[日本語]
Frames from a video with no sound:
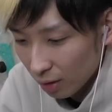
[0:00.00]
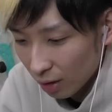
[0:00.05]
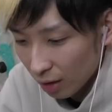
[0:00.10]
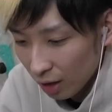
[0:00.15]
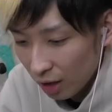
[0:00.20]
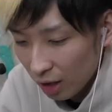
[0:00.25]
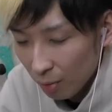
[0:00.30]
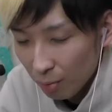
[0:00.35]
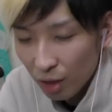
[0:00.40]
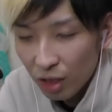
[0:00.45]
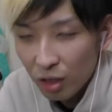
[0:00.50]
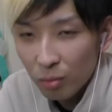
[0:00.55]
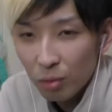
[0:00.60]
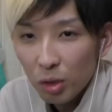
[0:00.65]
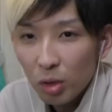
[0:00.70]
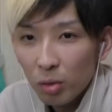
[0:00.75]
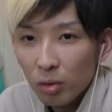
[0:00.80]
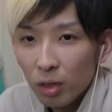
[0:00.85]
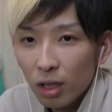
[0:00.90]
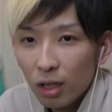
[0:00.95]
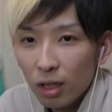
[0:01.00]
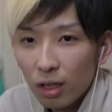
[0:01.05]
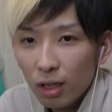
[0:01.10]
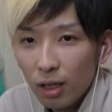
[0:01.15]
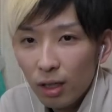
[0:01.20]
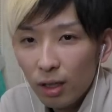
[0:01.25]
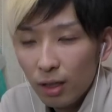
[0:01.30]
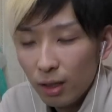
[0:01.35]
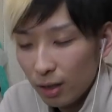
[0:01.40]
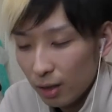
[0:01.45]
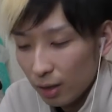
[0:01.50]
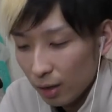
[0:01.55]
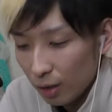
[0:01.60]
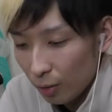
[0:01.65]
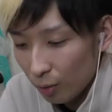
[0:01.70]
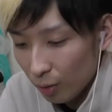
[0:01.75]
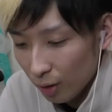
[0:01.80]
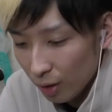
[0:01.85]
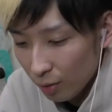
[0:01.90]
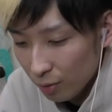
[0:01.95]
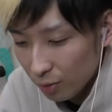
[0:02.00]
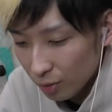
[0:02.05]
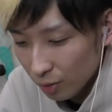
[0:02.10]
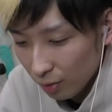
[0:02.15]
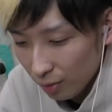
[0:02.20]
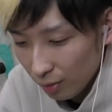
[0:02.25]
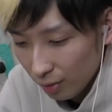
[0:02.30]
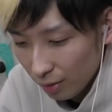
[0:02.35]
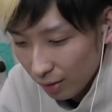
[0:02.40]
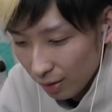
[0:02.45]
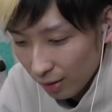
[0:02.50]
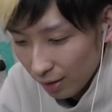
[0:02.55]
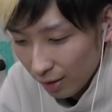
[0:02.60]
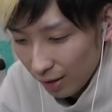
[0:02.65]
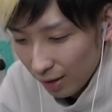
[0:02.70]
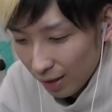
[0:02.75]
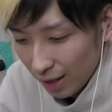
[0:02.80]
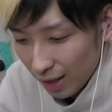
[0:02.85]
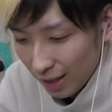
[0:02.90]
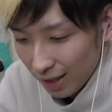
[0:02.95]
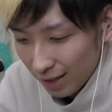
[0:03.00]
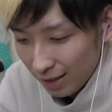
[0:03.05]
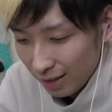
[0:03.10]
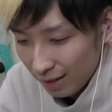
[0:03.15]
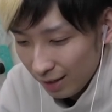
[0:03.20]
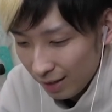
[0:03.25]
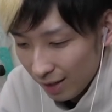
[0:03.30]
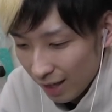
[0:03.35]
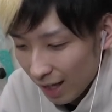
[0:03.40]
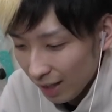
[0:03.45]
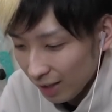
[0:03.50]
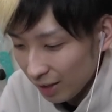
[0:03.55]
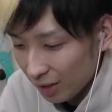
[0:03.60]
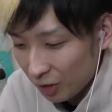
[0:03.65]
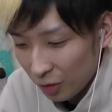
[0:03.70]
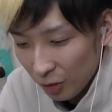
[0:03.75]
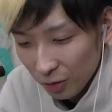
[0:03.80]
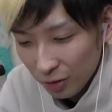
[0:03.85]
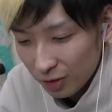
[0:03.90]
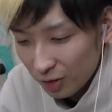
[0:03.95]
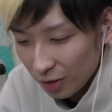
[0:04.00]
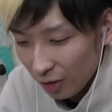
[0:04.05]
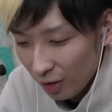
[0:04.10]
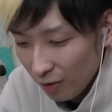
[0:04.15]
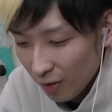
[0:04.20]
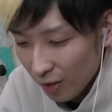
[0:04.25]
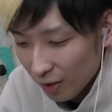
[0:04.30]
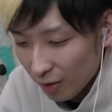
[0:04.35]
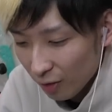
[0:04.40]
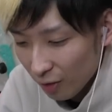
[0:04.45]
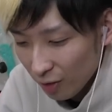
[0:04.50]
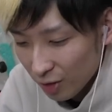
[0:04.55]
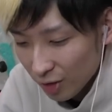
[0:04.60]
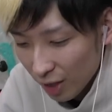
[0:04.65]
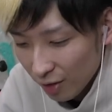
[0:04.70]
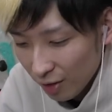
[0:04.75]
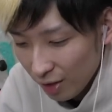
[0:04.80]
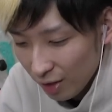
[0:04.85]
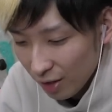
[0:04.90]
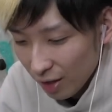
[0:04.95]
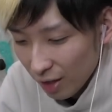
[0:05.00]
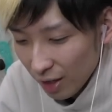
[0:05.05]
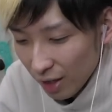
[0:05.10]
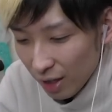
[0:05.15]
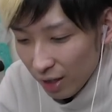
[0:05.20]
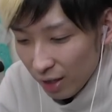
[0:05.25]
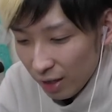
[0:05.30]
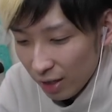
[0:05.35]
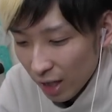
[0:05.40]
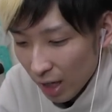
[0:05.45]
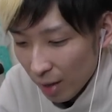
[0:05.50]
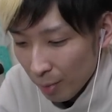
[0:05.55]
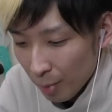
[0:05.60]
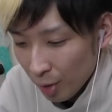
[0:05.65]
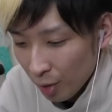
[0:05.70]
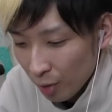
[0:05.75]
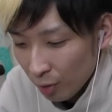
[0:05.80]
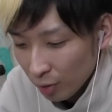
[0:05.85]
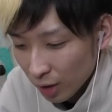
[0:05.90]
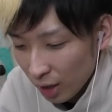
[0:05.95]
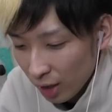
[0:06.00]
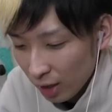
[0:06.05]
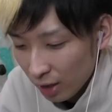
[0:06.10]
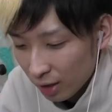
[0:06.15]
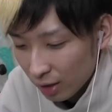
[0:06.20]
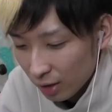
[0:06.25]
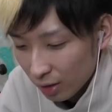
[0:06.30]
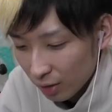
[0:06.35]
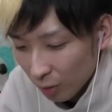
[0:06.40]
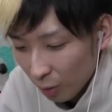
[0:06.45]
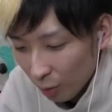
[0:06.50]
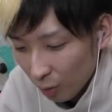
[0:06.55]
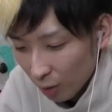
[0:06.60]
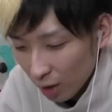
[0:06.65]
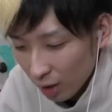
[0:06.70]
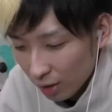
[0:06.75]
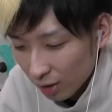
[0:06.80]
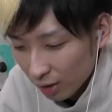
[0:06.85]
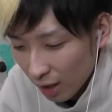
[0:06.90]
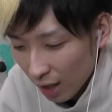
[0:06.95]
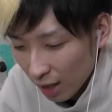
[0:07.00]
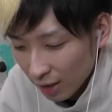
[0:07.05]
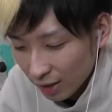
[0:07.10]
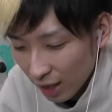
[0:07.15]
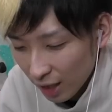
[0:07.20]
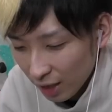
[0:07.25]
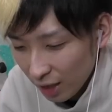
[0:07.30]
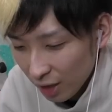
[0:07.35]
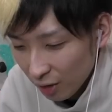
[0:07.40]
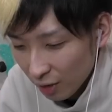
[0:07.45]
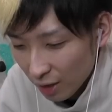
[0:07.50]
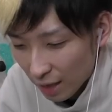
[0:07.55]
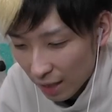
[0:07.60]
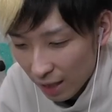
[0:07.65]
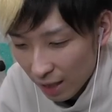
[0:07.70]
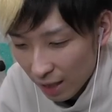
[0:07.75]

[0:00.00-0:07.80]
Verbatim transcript: あ、言ってもだ、言ってもだ、言ってもだ。ほら、吹くぞ。なんと、それはこの近くに、山の奥さんに、ここらに隠されている